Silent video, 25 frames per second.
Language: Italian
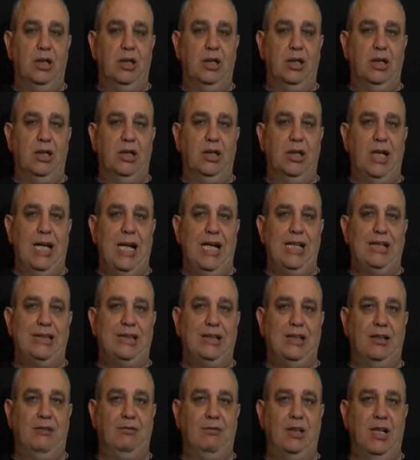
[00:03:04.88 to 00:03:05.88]
eh, a
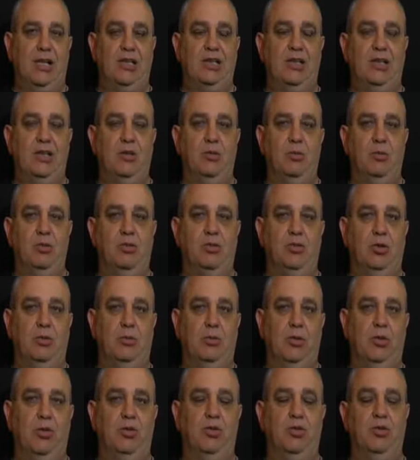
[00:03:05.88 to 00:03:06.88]
salvarsi in questo
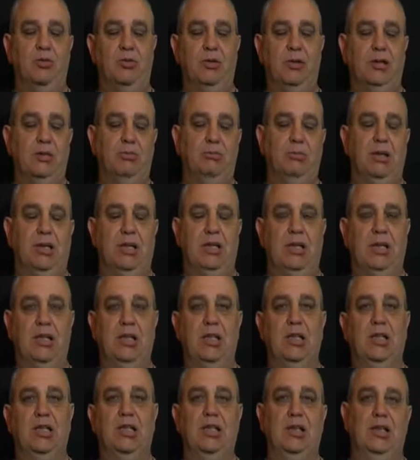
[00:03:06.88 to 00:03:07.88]
modo mi sembra che
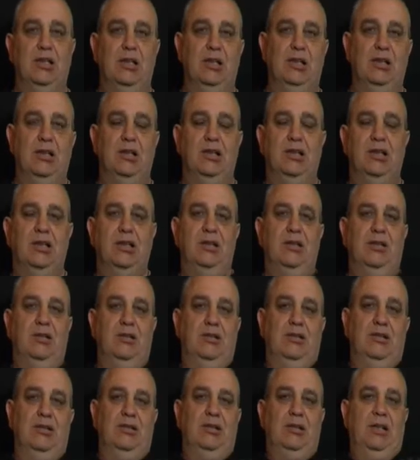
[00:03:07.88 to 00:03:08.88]

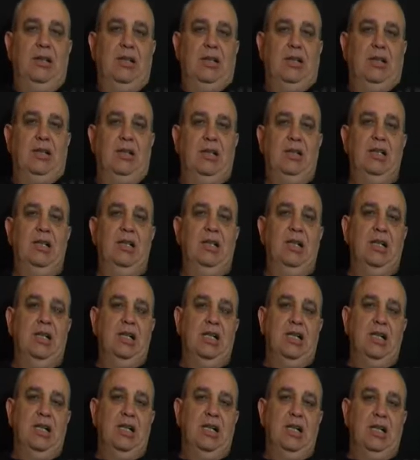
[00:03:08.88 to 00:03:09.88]
eh, la,
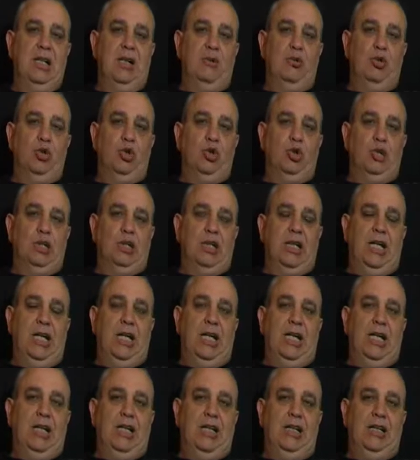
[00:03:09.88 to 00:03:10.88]
la,
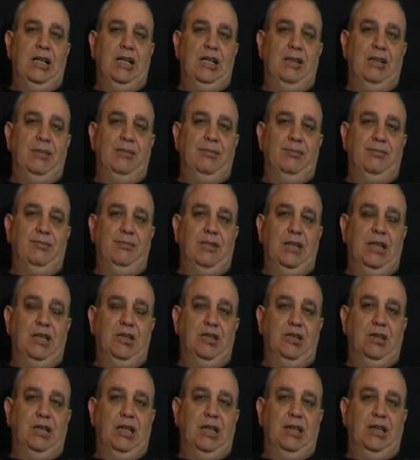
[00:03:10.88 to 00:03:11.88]
volontà eh, della
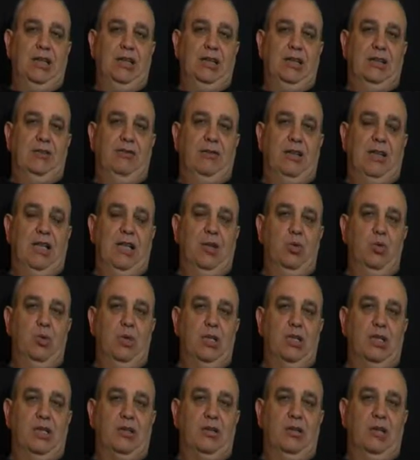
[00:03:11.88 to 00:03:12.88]
società di fare
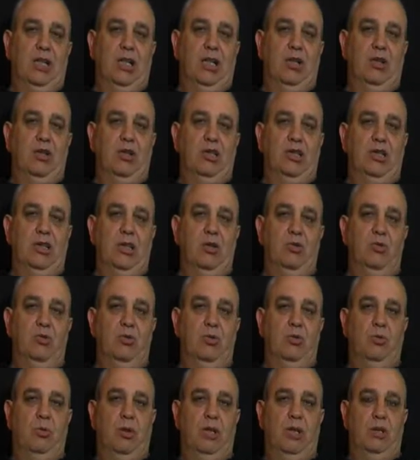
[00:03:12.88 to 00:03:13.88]
questo credo che sia
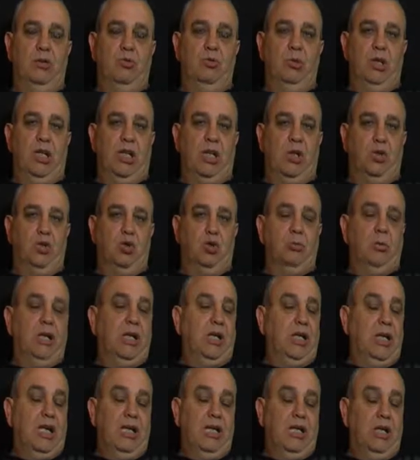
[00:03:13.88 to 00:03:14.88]
comunque un errore, ma
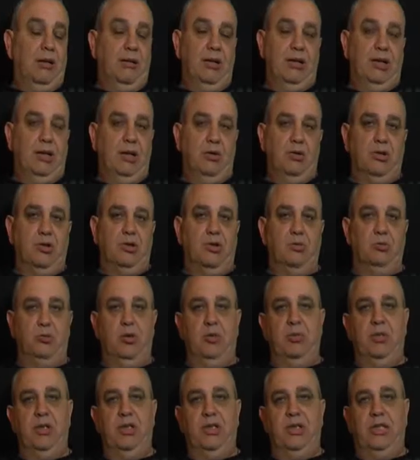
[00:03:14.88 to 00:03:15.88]
chiaramente questo è un
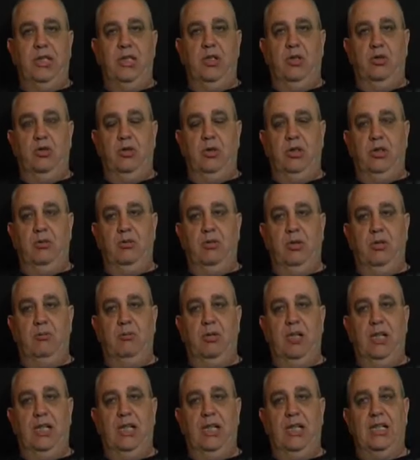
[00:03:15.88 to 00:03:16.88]
mio pensiero, quindi
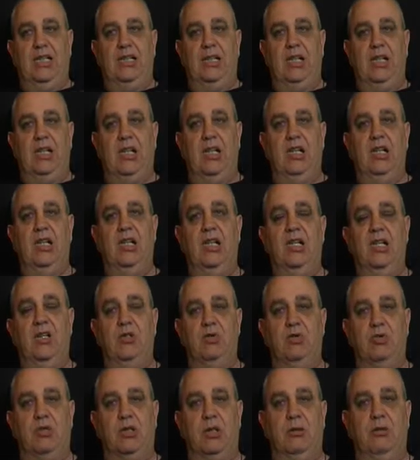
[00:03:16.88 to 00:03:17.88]
potrebbe anche essere che
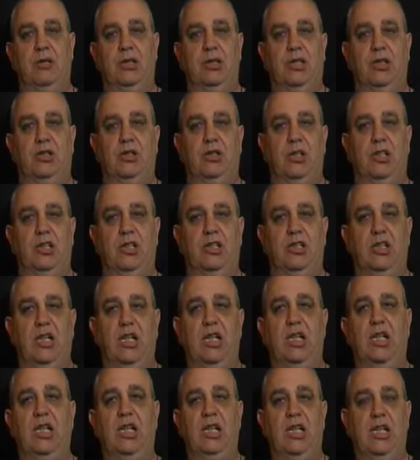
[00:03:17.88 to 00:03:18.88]
giustamente la società
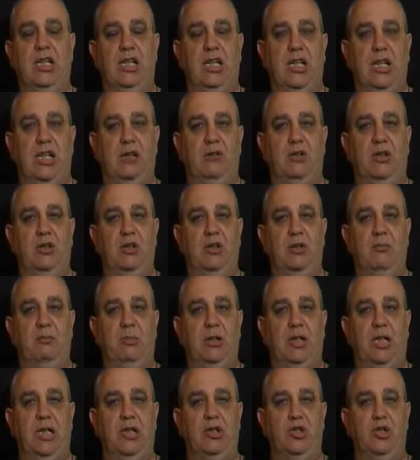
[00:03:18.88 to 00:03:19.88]
dice a livello di
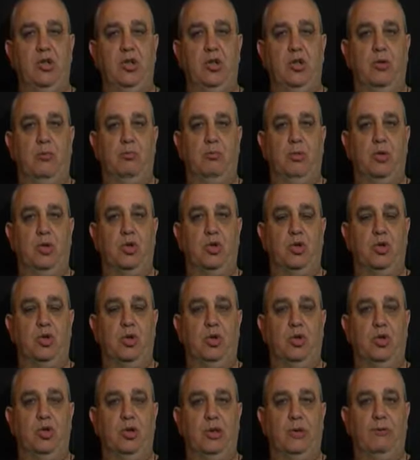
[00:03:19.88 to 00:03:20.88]
bilancio io non
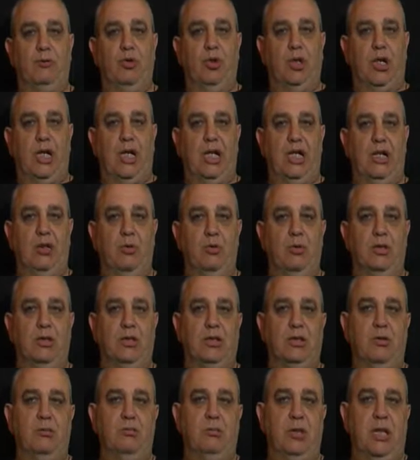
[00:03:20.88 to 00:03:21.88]
posso sforare
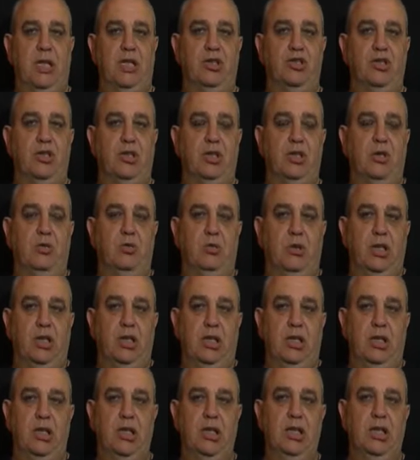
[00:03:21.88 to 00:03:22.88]
questo budget e
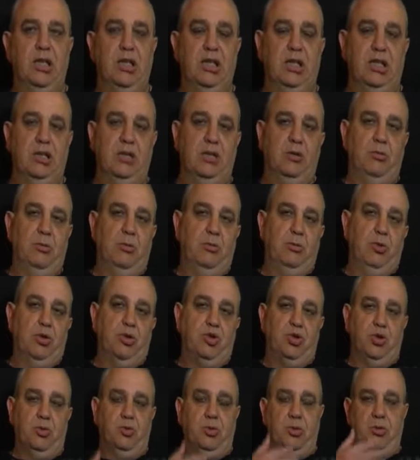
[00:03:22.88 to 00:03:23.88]
quindi eh, non mi
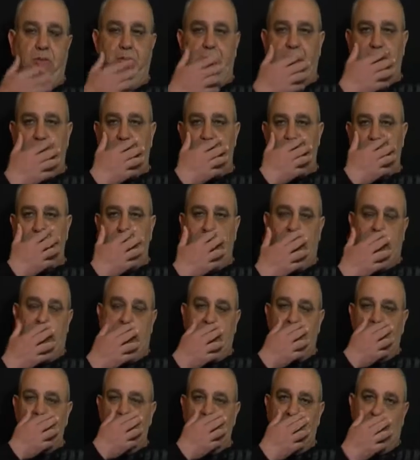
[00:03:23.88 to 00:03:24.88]
posso permettere di
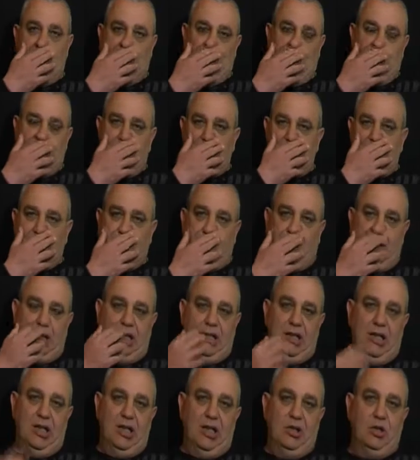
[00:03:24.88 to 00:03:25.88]
eh,
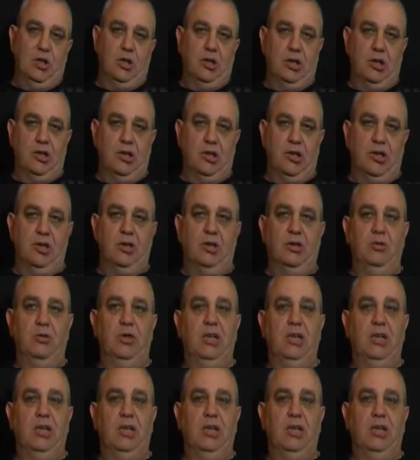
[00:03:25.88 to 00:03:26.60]
spendere tot soldi.